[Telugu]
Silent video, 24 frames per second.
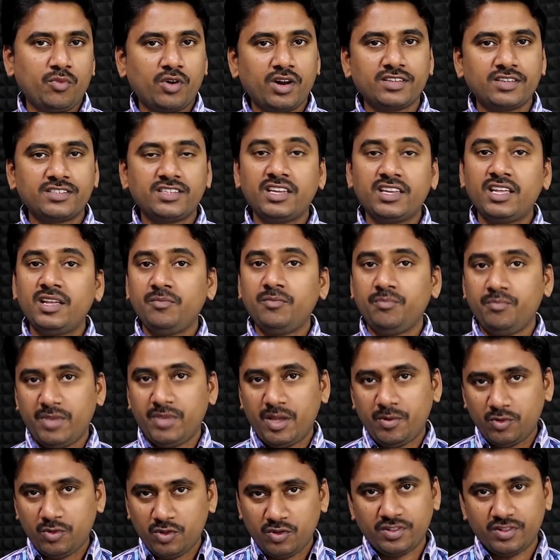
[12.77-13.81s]
మోడల్స్ని
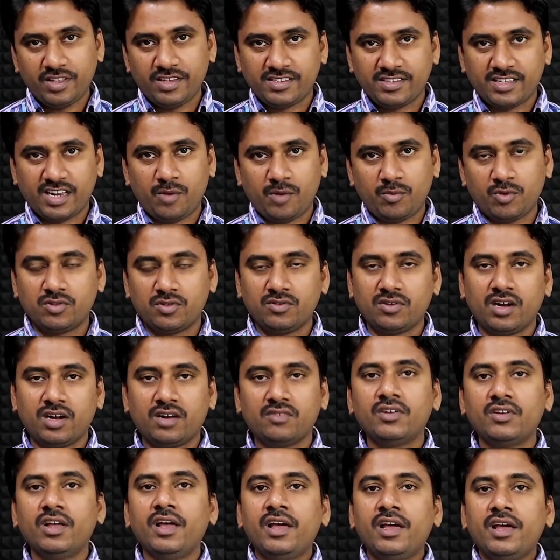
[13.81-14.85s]
మీ ముందుకు
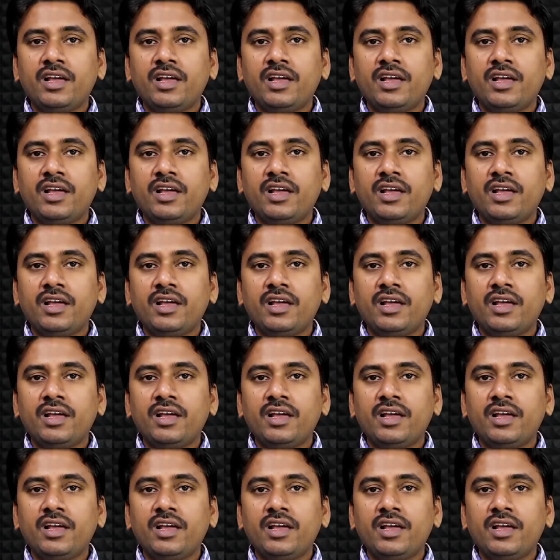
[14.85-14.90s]
తీసుకురాబోతున్నాను